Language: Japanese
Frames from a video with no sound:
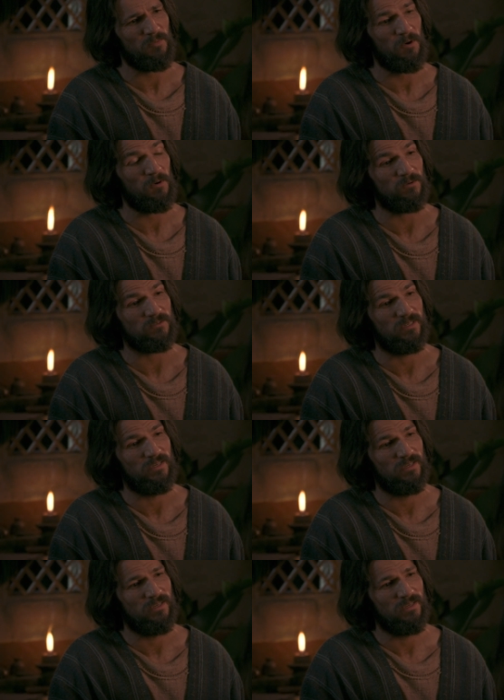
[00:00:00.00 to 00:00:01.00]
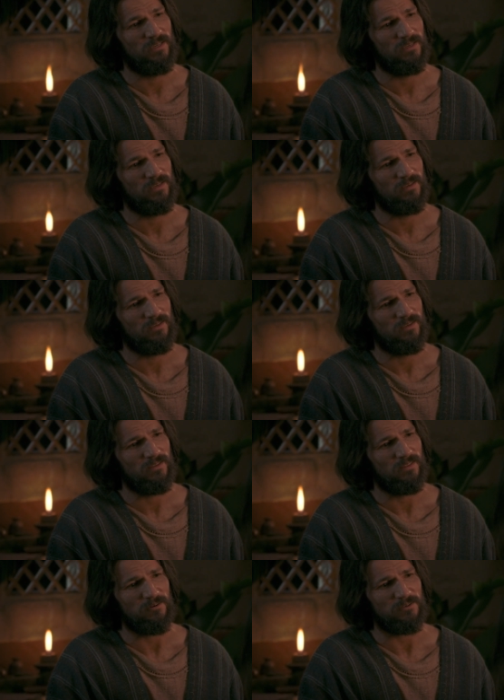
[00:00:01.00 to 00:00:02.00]
見よ。
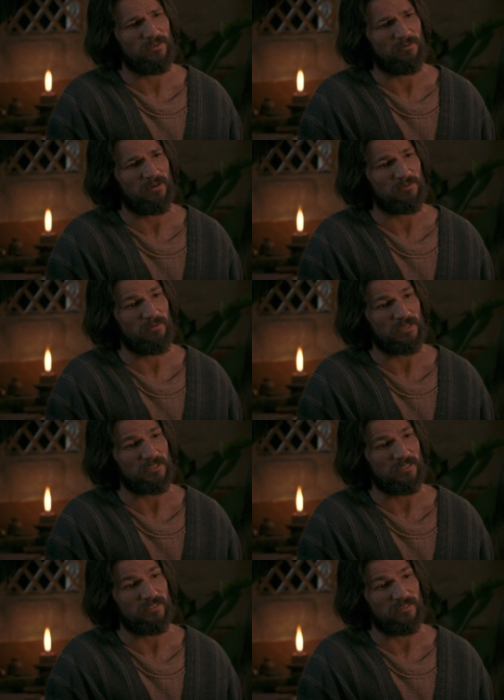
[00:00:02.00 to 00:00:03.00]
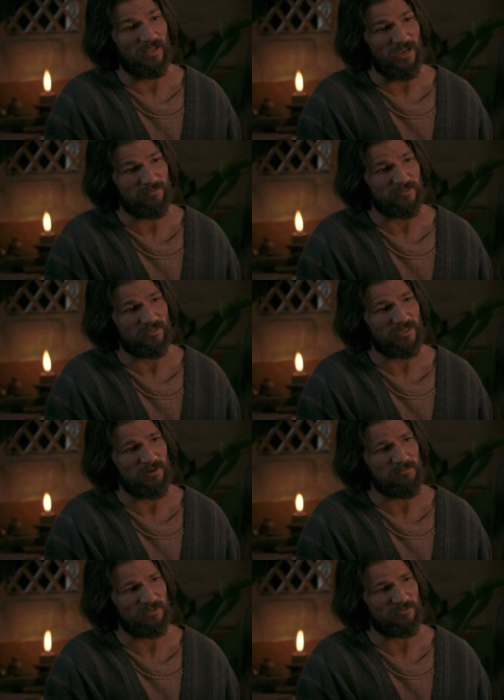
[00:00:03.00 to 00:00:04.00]
キリストの来臨後まで復
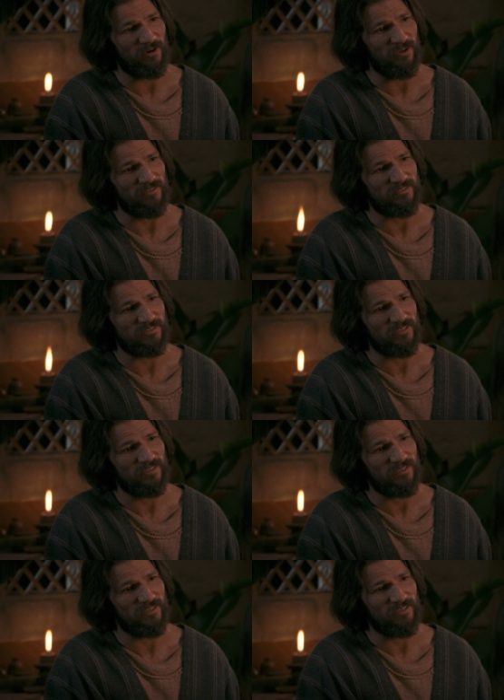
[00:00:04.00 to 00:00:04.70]
活はない。